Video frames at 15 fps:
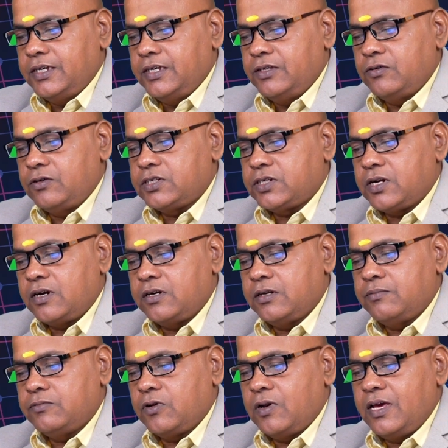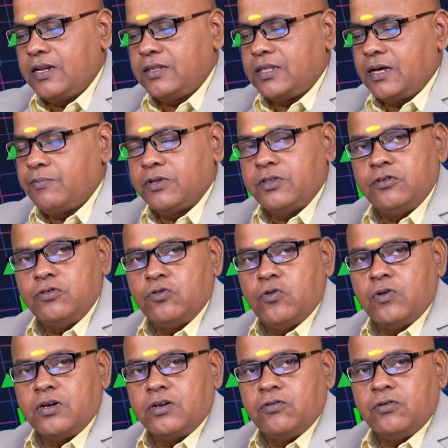இதோட ஷார்ட் டேர்ம் தொள்ளாயிரத்தி ஐம்பத்தஞ்சு
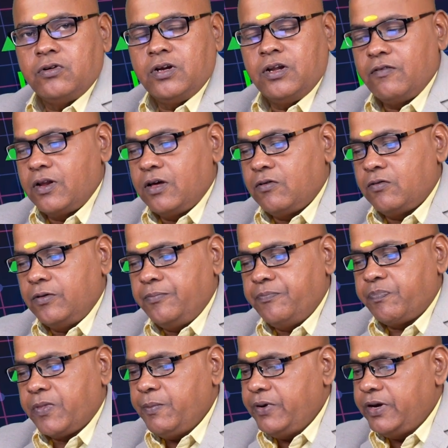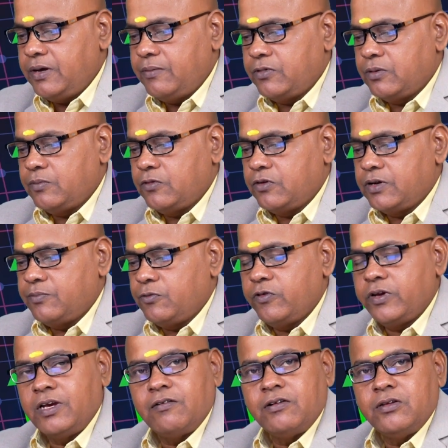ரூபான்ற ஒரு லெவல் ஆகும் மீடியம் டேர்மோட
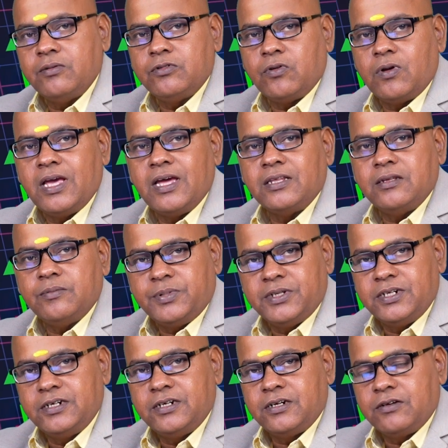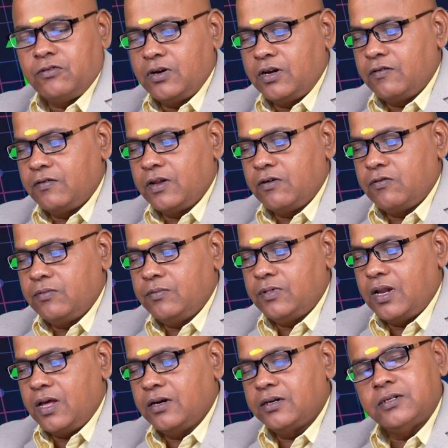மூவிங் அவரேஜ் தொள்ளாயிரத்தி பதினெட்டுன்ற ஒரு லெவல் ஆகும்
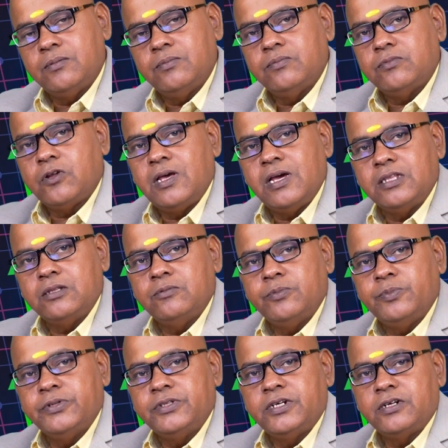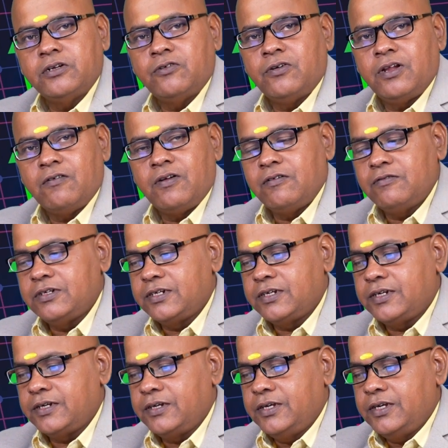லாங் டேர்ம் தொள்ளாயிரத்தி முப்பத்தேழுன்ற ஒரு லெவலாகவும்
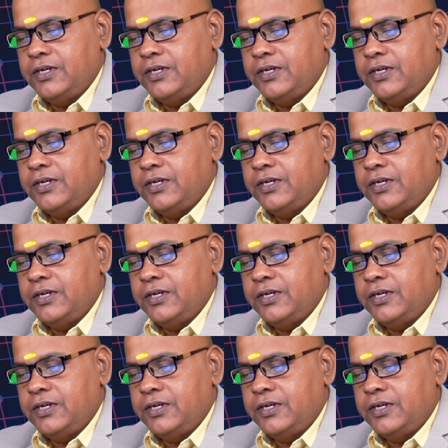இருக்குது